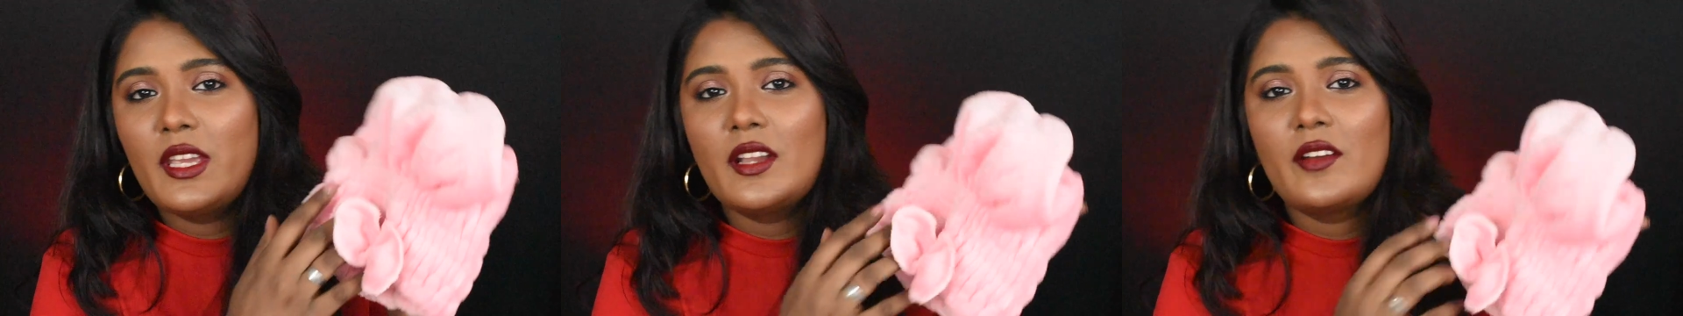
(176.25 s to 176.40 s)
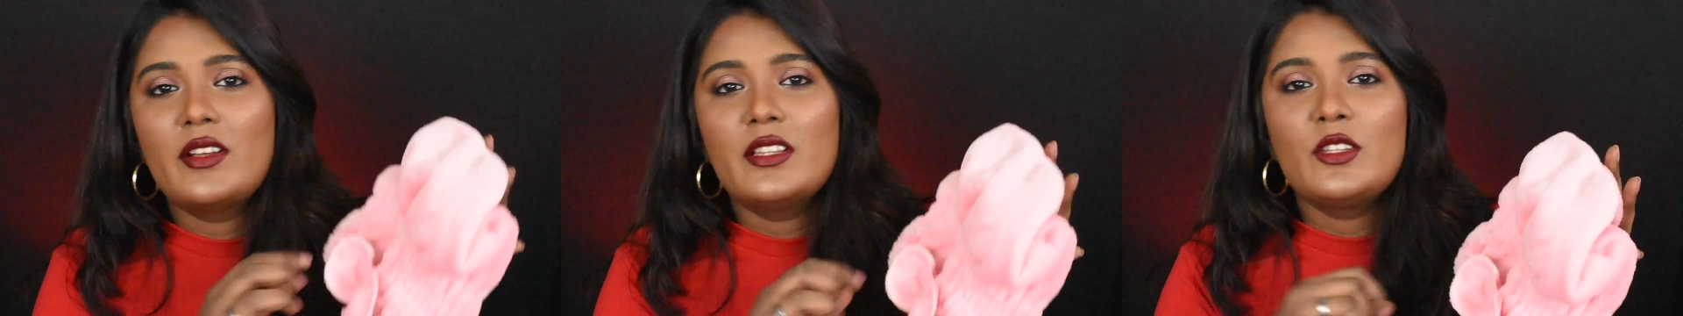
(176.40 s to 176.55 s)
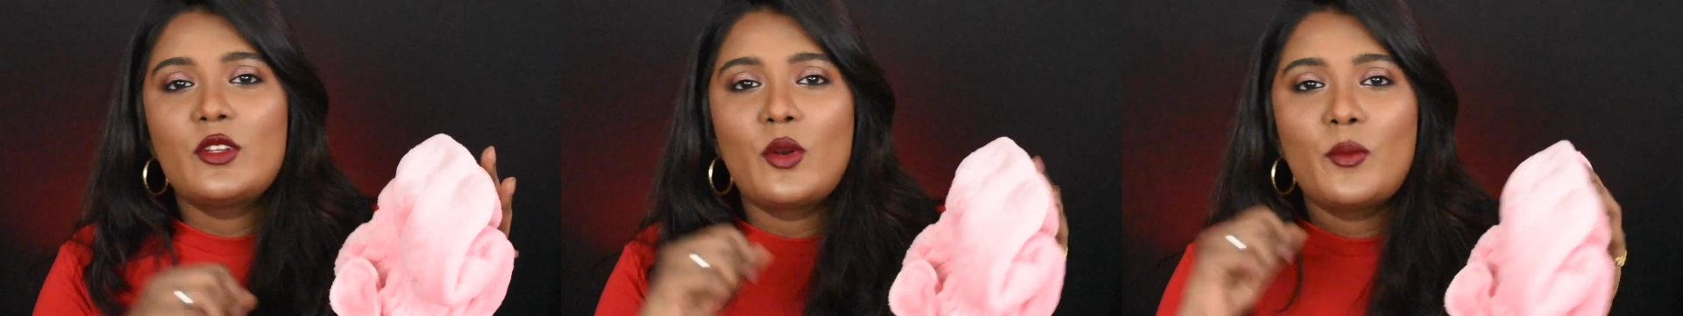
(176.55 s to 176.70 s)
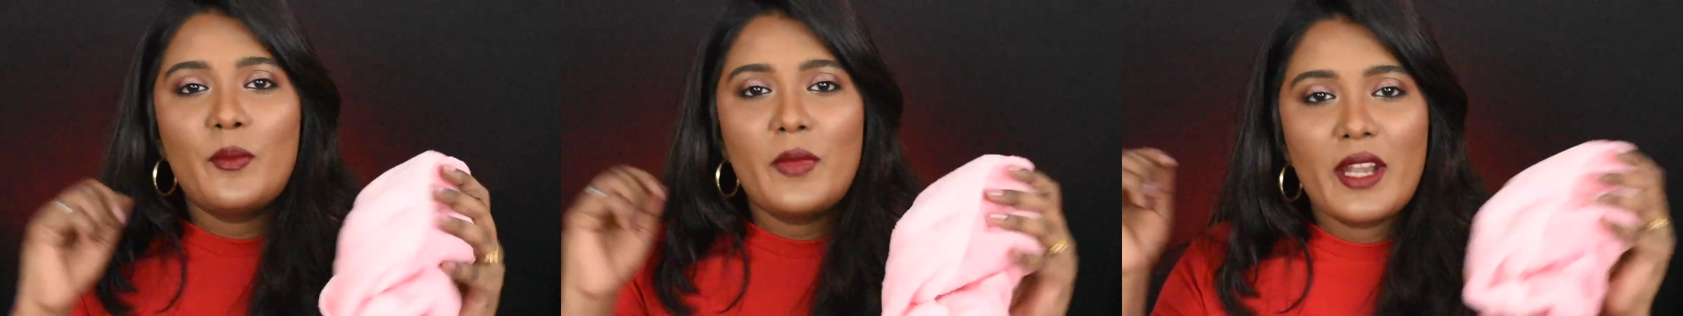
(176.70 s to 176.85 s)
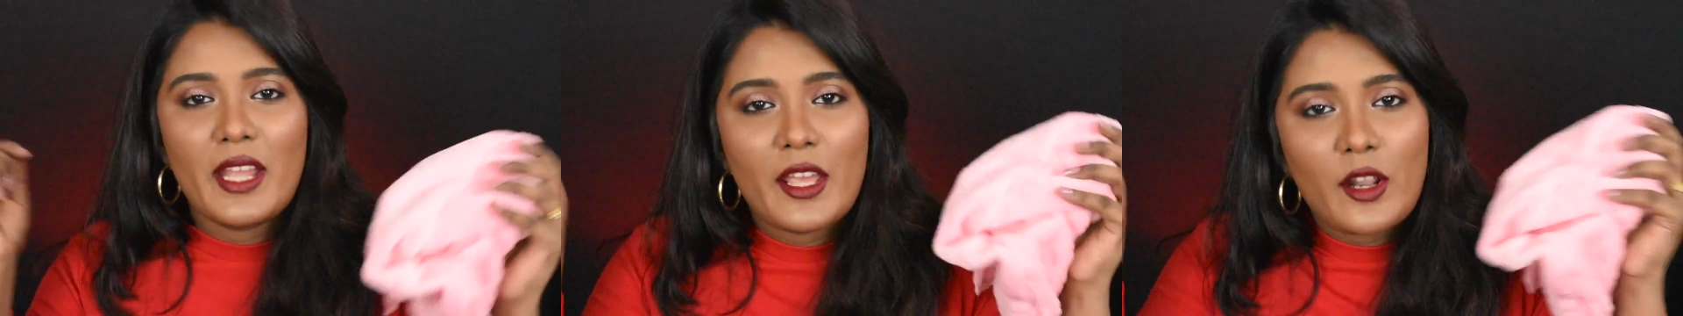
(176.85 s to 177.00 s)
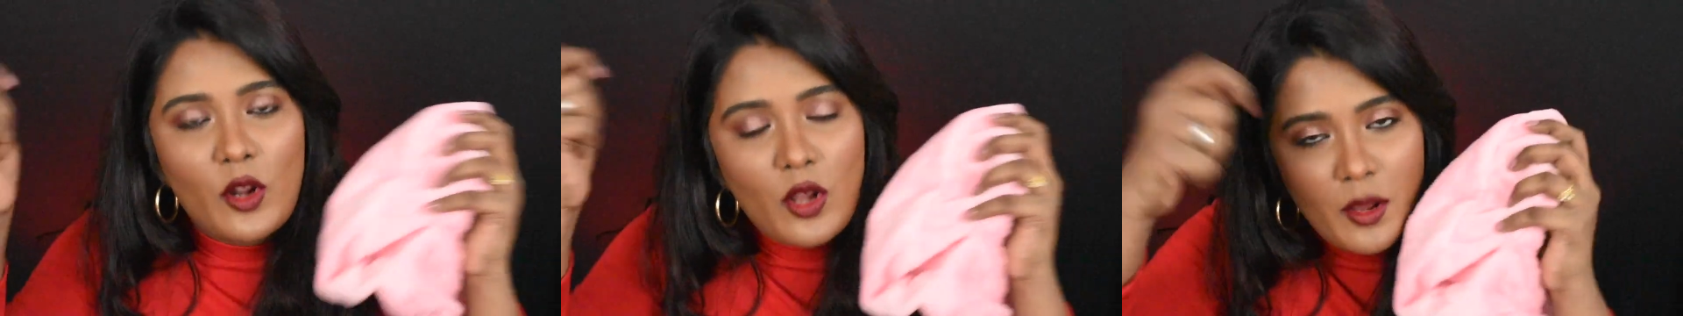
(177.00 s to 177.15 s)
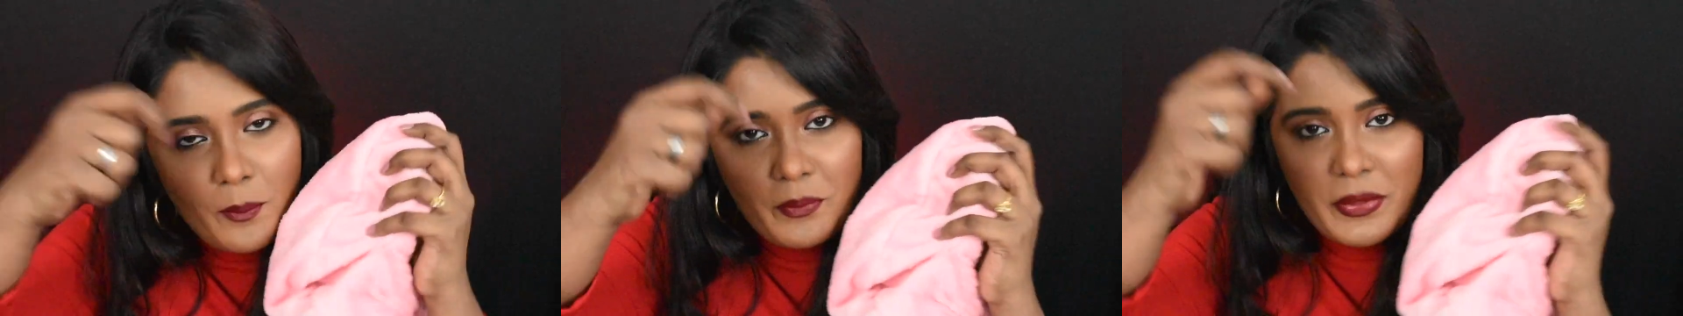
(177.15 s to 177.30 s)
நீங்கள் வந்து ரொம்ப
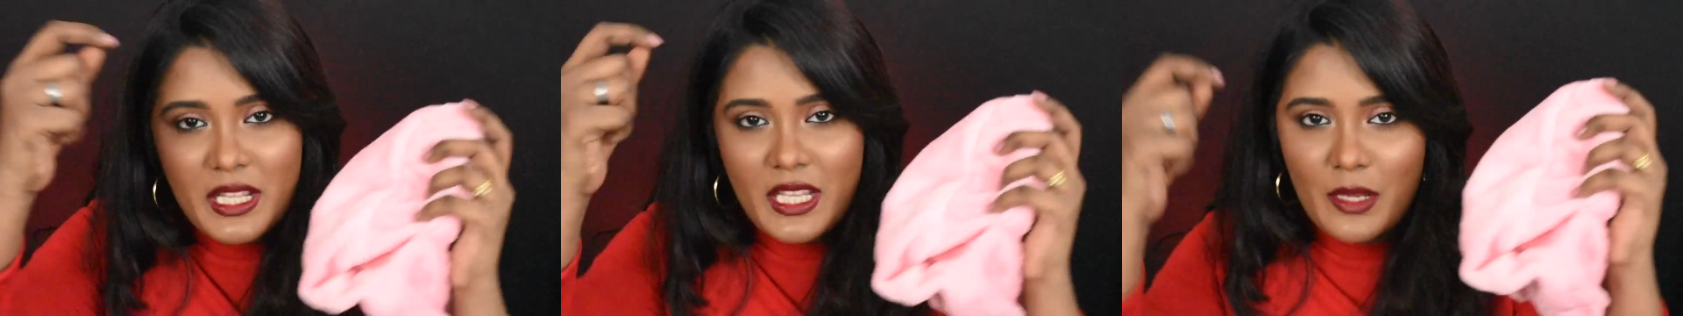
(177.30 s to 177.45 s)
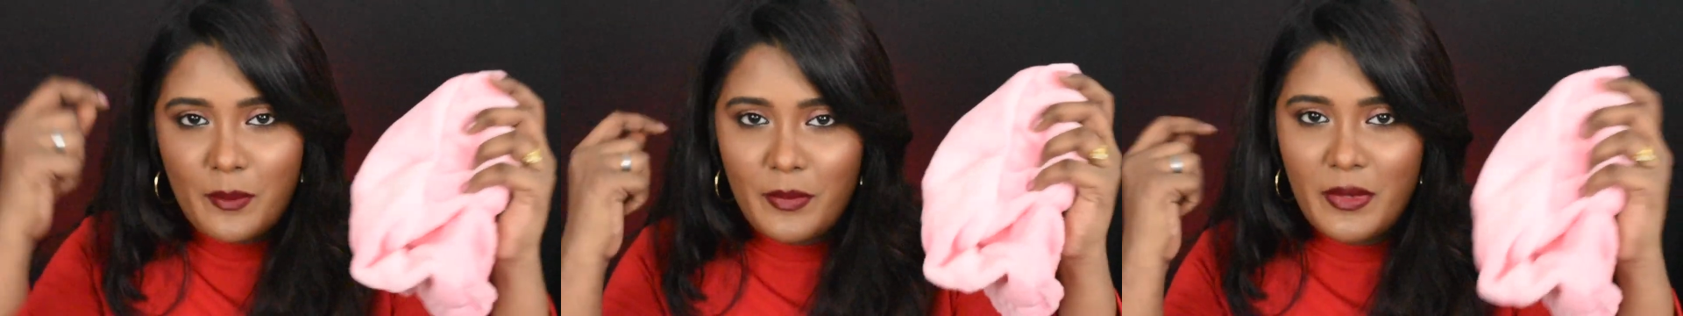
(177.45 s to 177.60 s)
நேரம் அப்படி